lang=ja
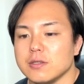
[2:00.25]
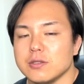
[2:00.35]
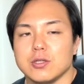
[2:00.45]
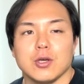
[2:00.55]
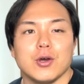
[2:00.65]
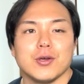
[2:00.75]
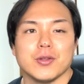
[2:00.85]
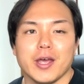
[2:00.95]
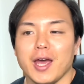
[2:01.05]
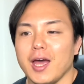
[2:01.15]
強いよ
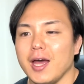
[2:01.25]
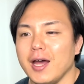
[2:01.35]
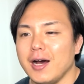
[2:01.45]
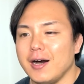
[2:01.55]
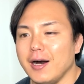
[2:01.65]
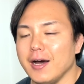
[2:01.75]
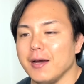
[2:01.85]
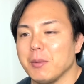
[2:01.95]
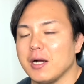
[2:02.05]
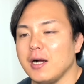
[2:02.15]
ね、は
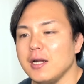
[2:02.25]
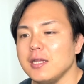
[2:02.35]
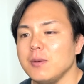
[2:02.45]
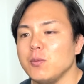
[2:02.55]
いまあ、体